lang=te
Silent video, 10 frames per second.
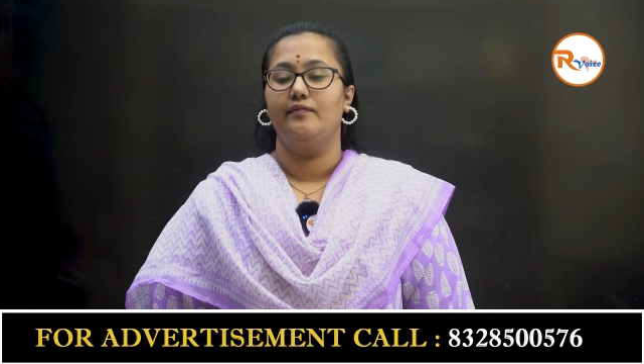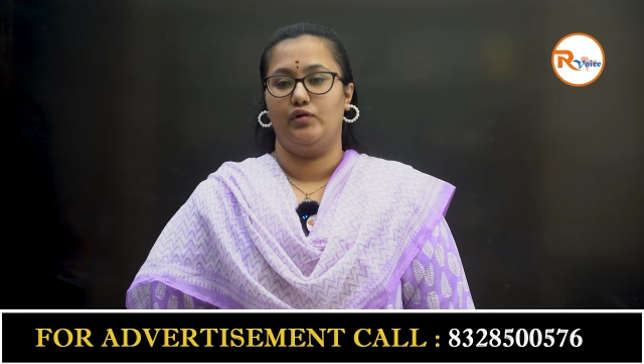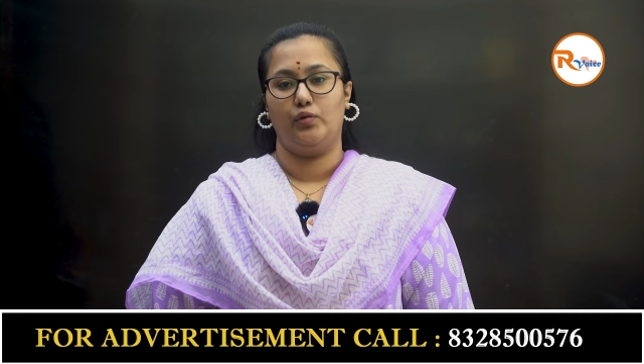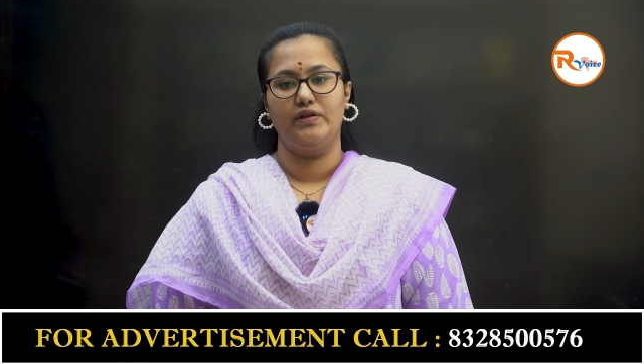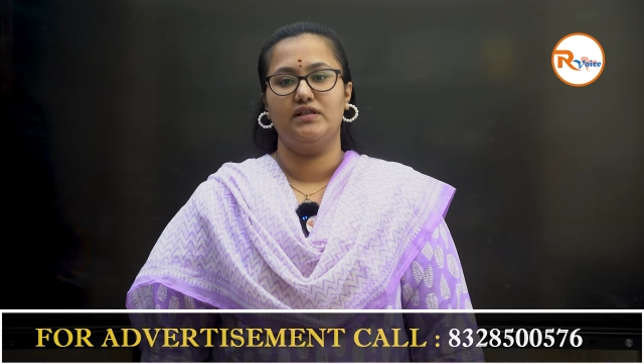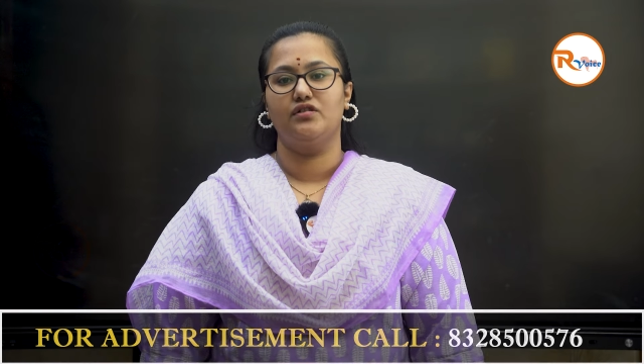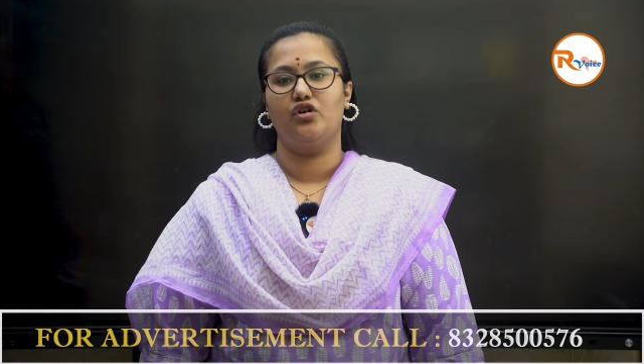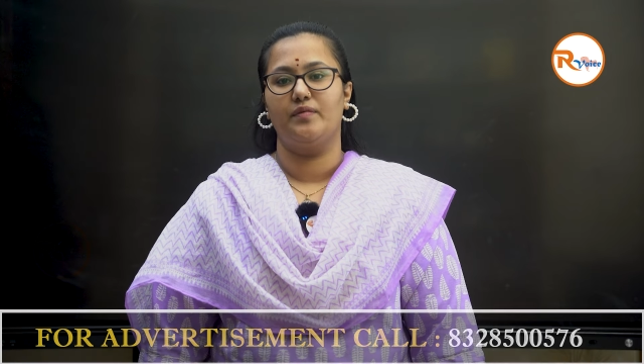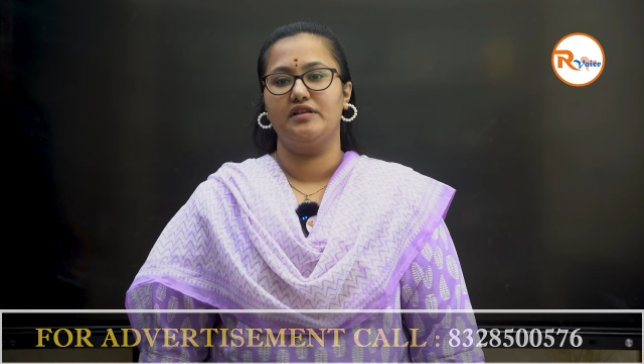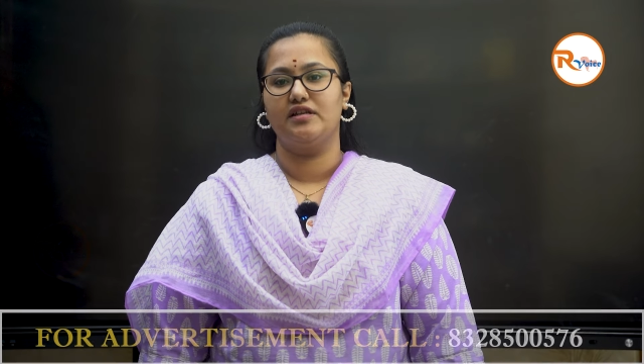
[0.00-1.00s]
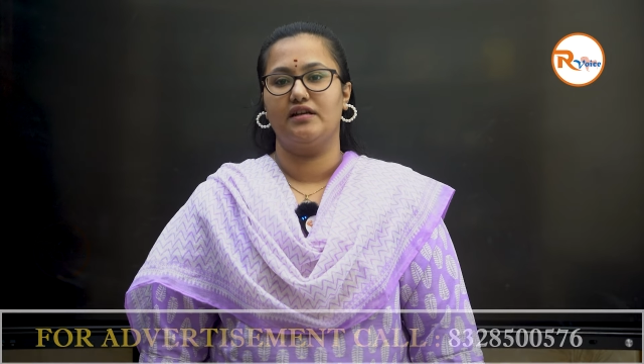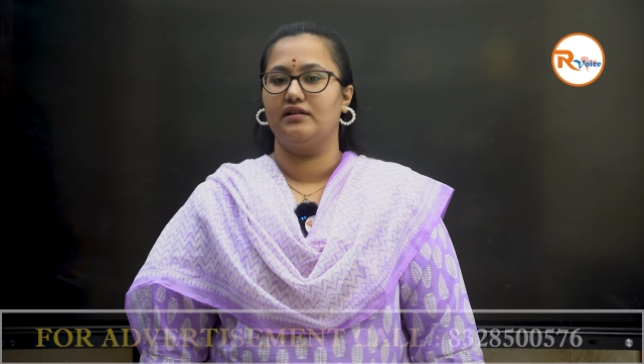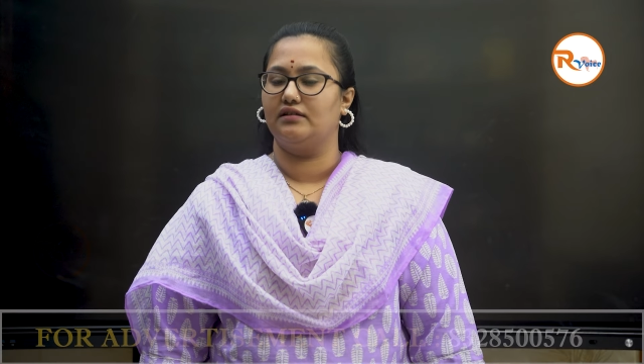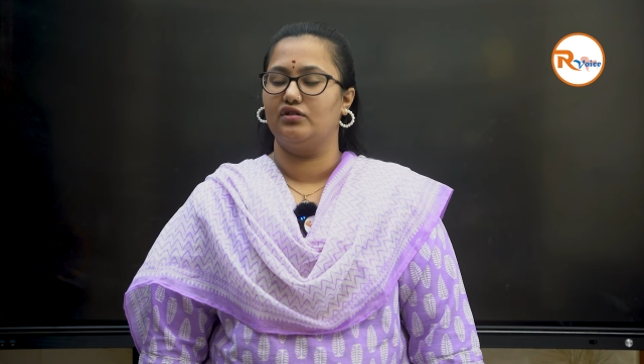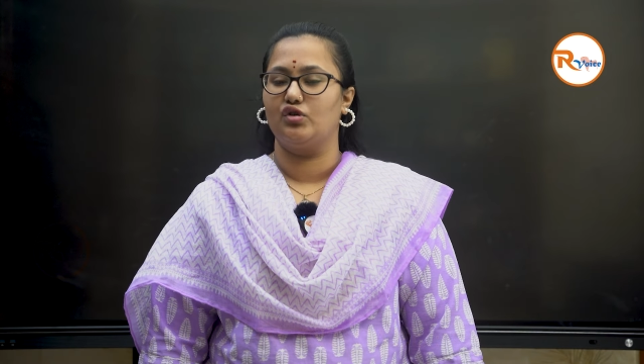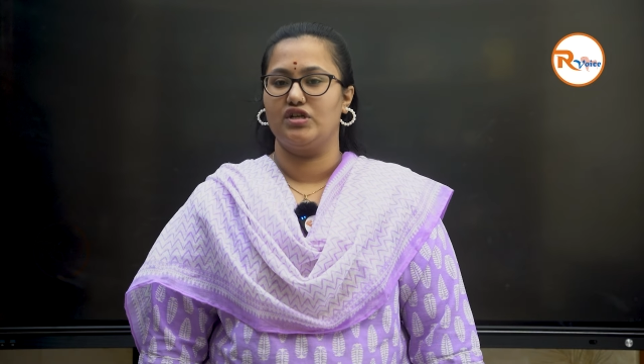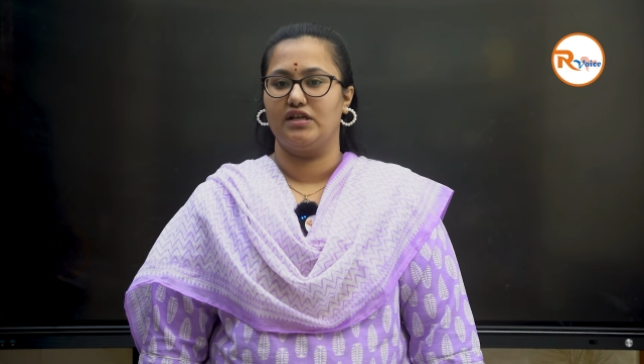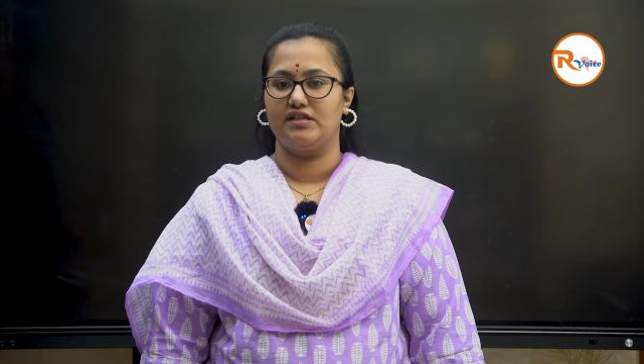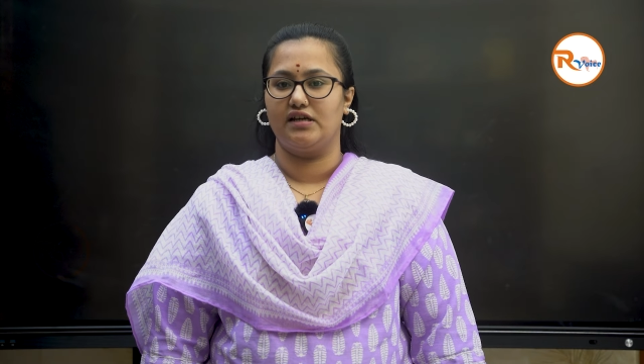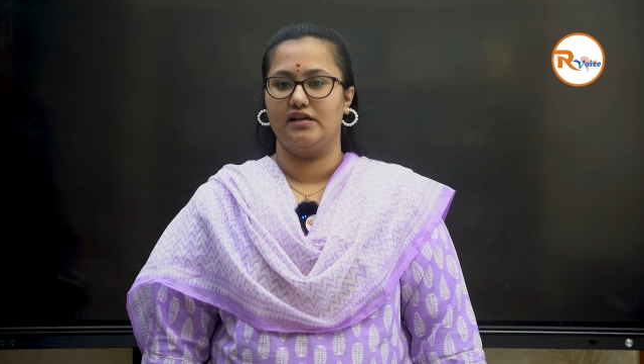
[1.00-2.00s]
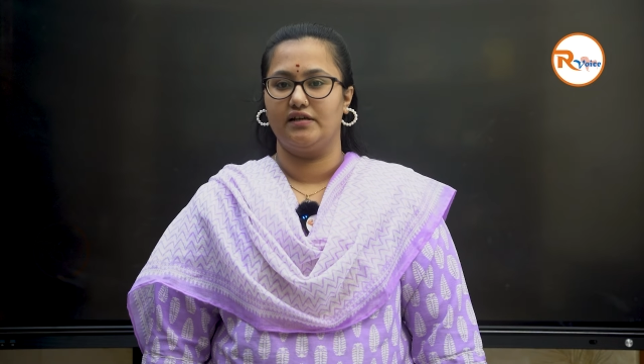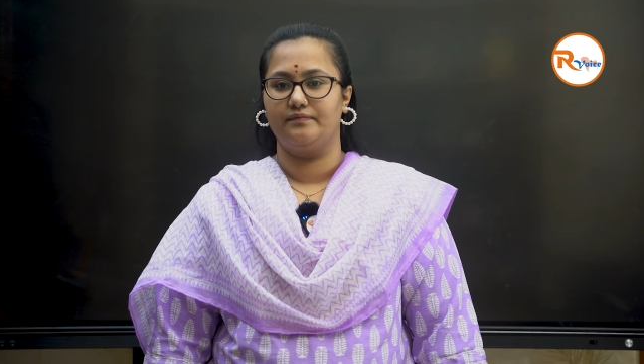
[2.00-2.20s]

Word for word: మీ ఒపీనియన్స్ను కామెంట్ చేయండి అందరితో షేర్ చేయండి